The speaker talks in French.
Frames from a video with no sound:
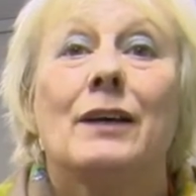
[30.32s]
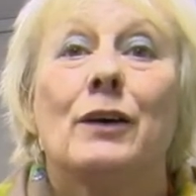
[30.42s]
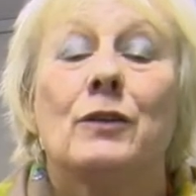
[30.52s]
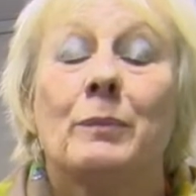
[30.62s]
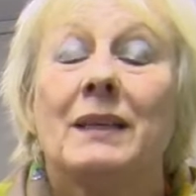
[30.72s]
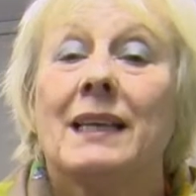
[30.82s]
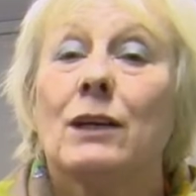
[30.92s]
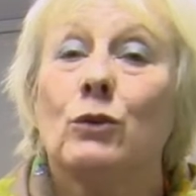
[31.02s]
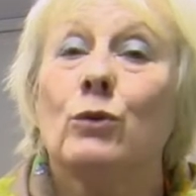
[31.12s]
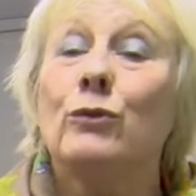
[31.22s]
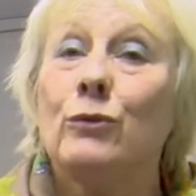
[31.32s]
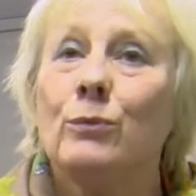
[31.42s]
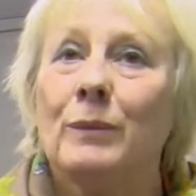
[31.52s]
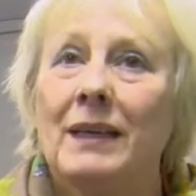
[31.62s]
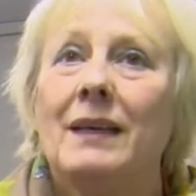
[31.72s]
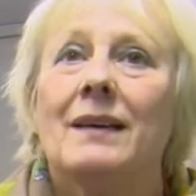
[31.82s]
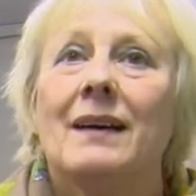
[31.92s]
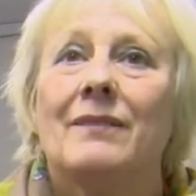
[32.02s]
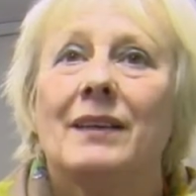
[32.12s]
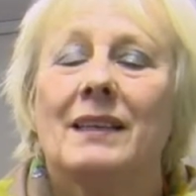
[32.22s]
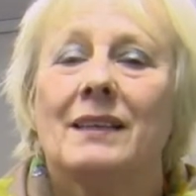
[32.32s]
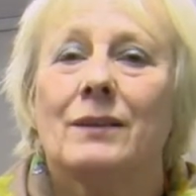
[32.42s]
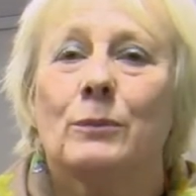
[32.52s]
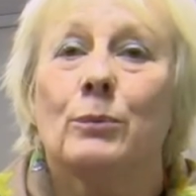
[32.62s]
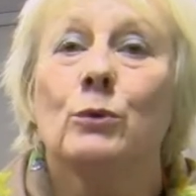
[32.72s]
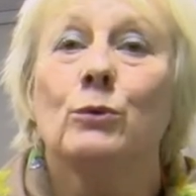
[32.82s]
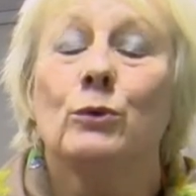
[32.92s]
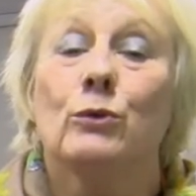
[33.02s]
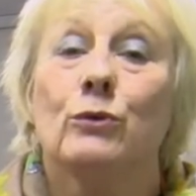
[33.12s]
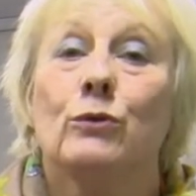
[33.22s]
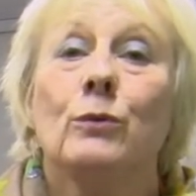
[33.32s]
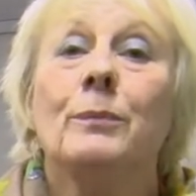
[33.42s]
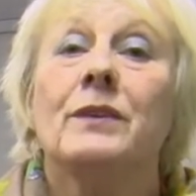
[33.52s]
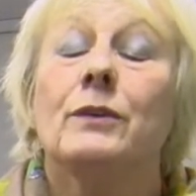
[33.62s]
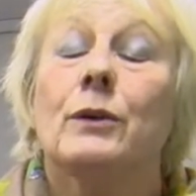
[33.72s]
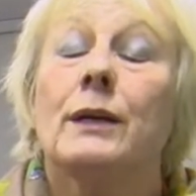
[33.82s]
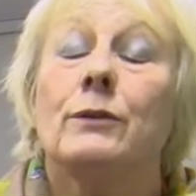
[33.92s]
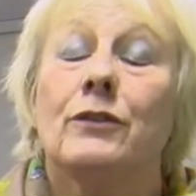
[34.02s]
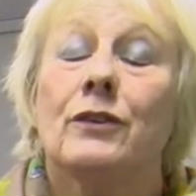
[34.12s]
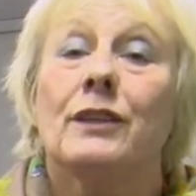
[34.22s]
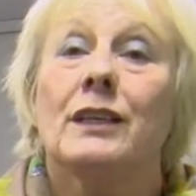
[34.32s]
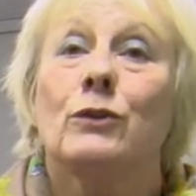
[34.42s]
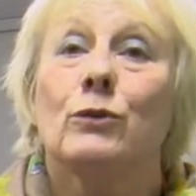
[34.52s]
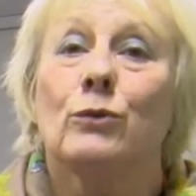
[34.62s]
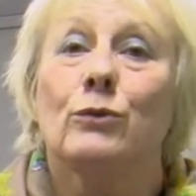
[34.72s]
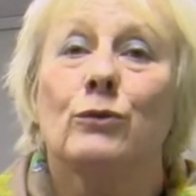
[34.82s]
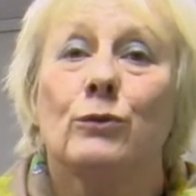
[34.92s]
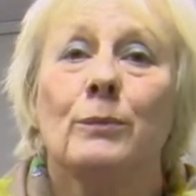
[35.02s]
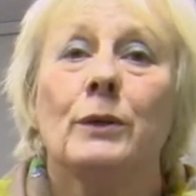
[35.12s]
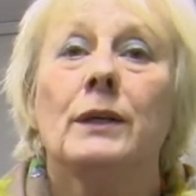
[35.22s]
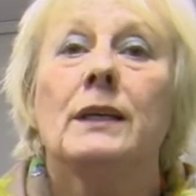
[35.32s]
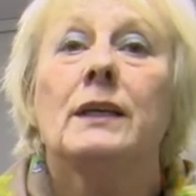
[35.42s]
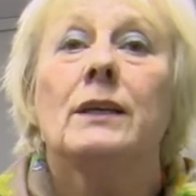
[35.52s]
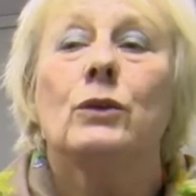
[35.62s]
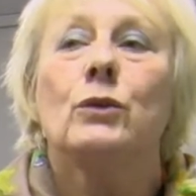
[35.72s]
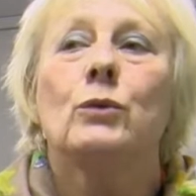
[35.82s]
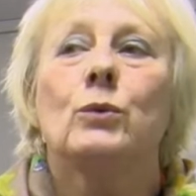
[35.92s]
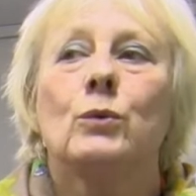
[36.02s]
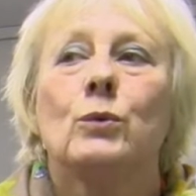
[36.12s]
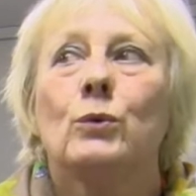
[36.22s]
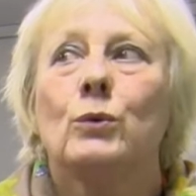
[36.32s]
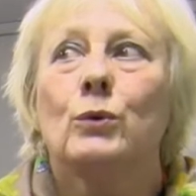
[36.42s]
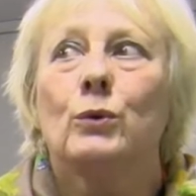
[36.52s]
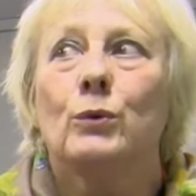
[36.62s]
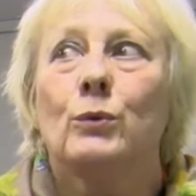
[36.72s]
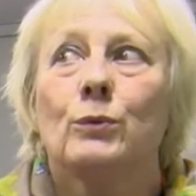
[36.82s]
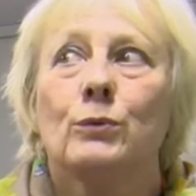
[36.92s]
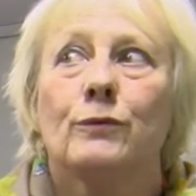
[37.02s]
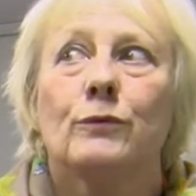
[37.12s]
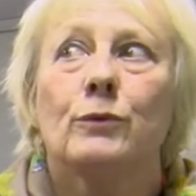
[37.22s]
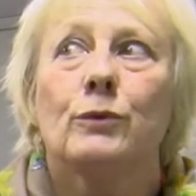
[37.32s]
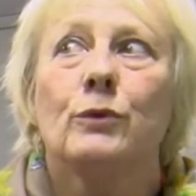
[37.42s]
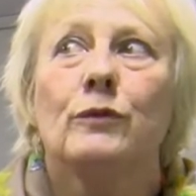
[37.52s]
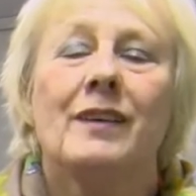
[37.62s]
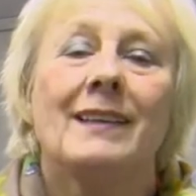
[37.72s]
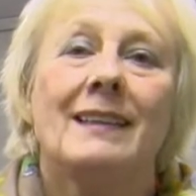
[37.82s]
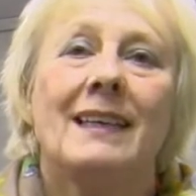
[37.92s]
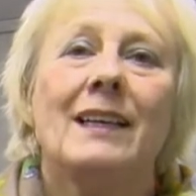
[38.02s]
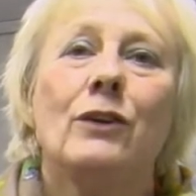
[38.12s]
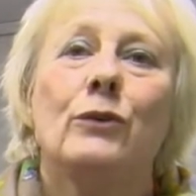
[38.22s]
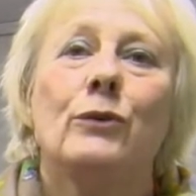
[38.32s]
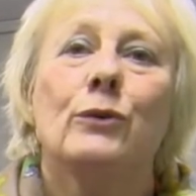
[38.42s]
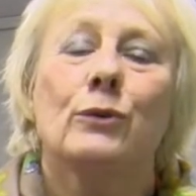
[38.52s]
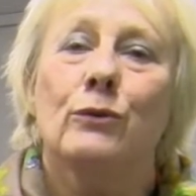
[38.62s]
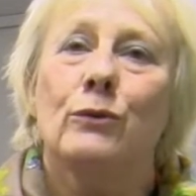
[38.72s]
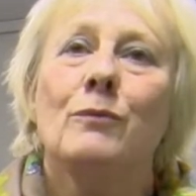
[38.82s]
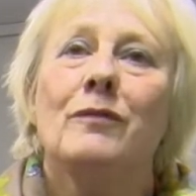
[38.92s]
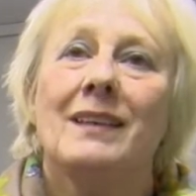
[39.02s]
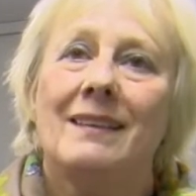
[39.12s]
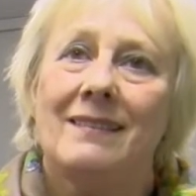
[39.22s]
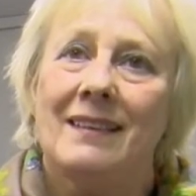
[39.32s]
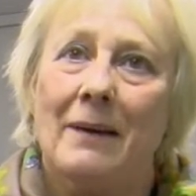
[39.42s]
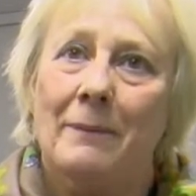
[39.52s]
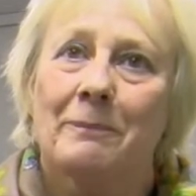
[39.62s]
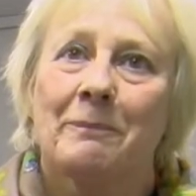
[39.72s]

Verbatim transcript: Un spectacle costumé avec euh, beaucoup de costumes puisqu'il y aura une centaine de costumes dont une vingtaine de costumes vénitiens,